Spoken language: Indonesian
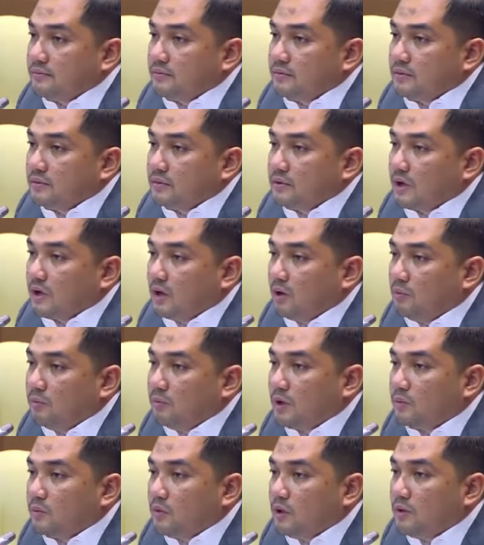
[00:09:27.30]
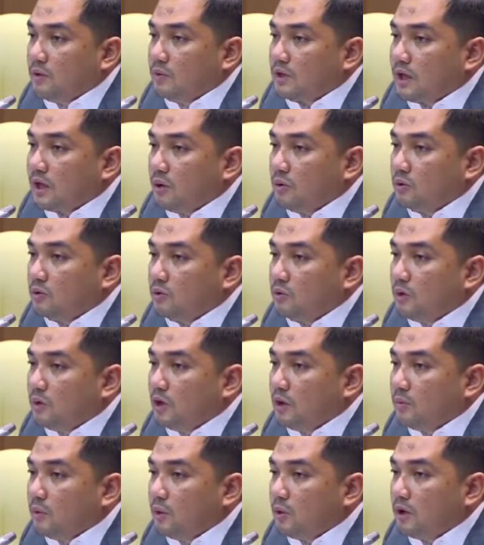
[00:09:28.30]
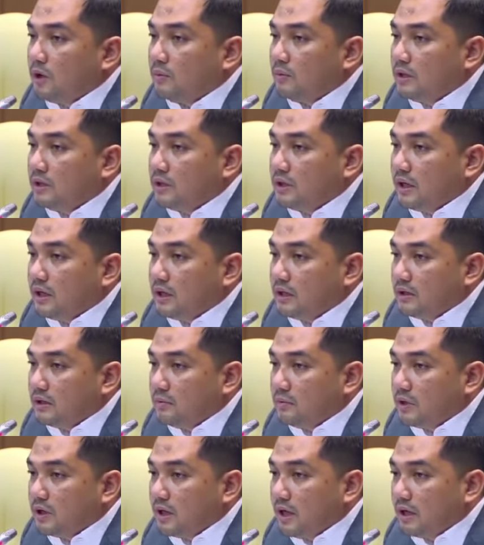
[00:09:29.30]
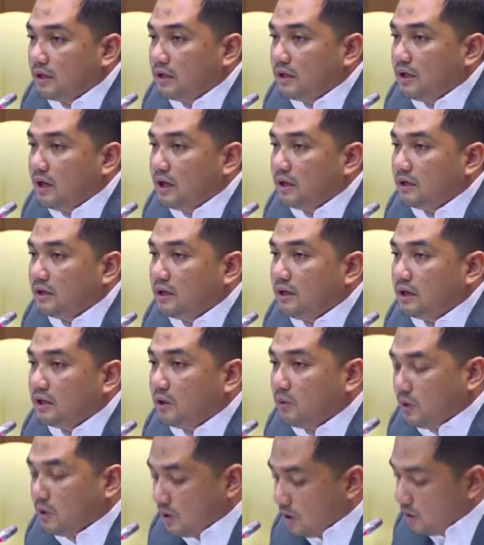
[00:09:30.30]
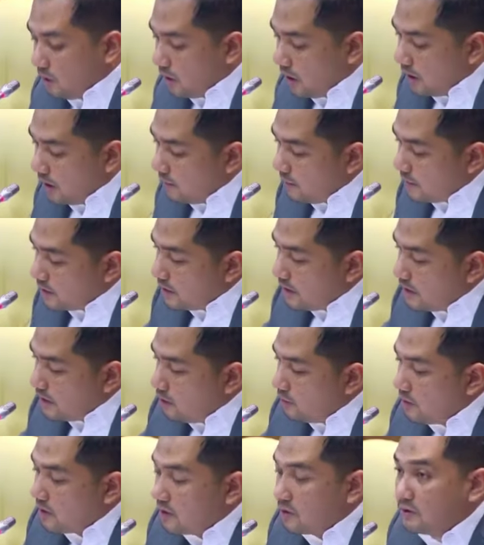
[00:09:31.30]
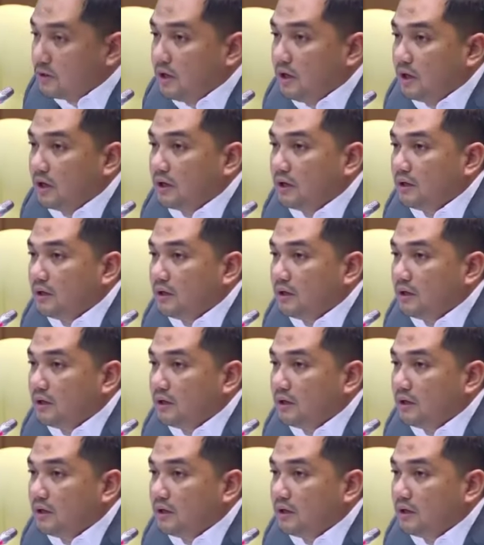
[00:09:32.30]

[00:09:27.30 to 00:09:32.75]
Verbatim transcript: Kalau 45 tahun tuh berapa orang menteri nanti berganti-ganti kita wallahu alam masih hidup atau tidak.